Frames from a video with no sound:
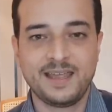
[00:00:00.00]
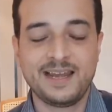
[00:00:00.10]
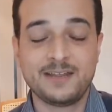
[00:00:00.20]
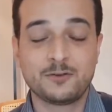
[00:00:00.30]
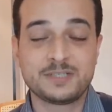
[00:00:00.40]

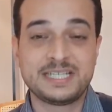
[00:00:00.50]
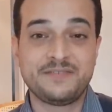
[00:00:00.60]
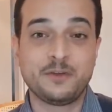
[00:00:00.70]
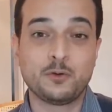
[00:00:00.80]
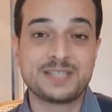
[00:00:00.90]
Ele,
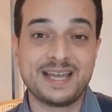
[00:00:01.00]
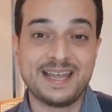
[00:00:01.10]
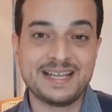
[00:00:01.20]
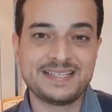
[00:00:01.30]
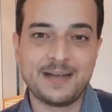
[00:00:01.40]
inclusive, usa
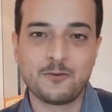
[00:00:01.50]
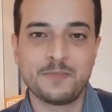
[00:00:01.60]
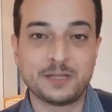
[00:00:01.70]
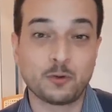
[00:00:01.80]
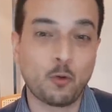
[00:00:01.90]
esse
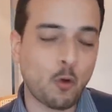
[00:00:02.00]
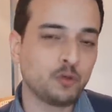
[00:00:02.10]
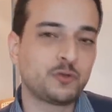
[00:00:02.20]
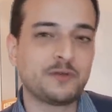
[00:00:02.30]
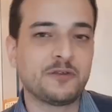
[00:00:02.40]
argumento contra o